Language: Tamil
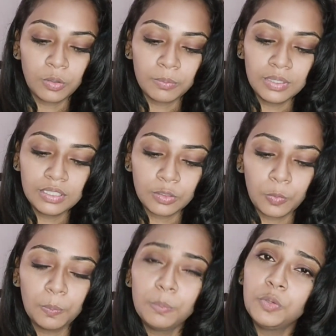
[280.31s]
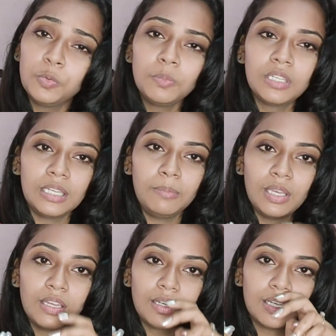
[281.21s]
ரொம்ப ரொம்பவும்
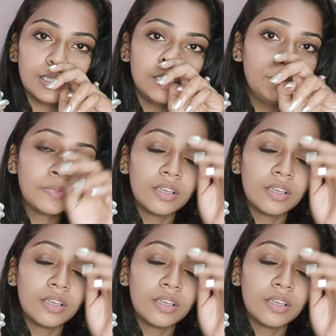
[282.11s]
க்ரீமியாக இருக்காது